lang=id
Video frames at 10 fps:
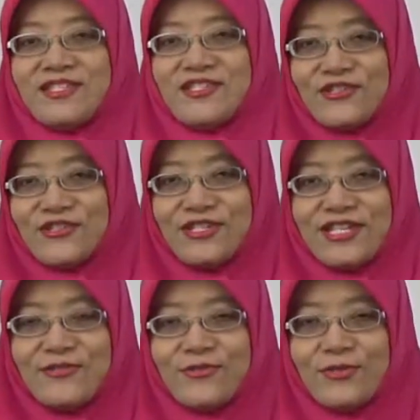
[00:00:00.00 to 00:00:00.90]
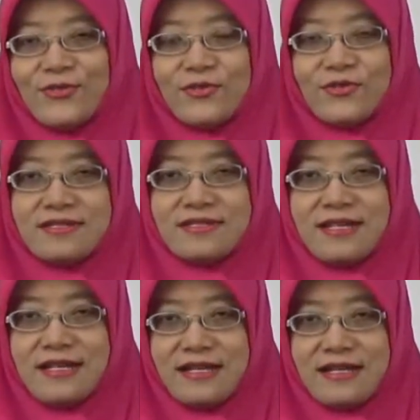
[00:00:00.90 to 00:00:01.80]
Contohnya dulu
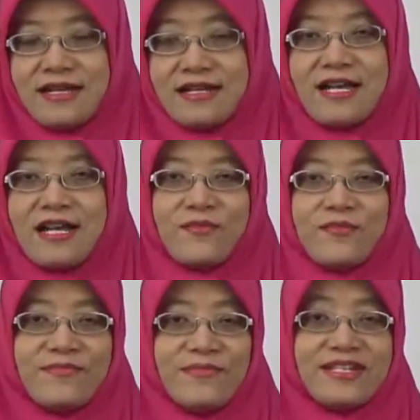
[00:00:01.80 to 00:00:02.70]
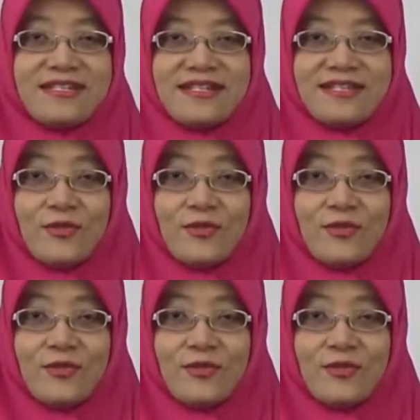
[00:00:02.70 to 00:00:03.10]
dikatakan kalau mimpi digigit